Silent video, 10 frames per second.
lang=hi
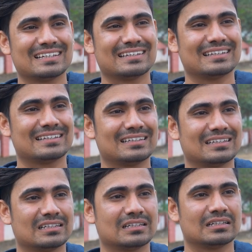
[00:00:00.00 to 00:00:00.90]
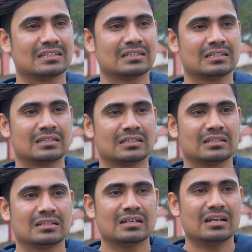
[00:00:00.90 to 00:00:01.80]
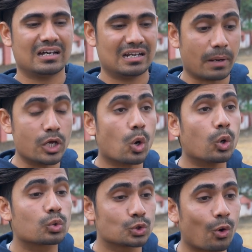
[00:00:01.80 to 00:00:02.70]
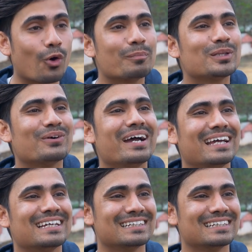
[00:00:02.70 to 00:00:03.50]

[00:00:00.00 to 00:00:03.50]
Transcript: टेन फरवरी है यार अरे भाई और कुछ और भी तो है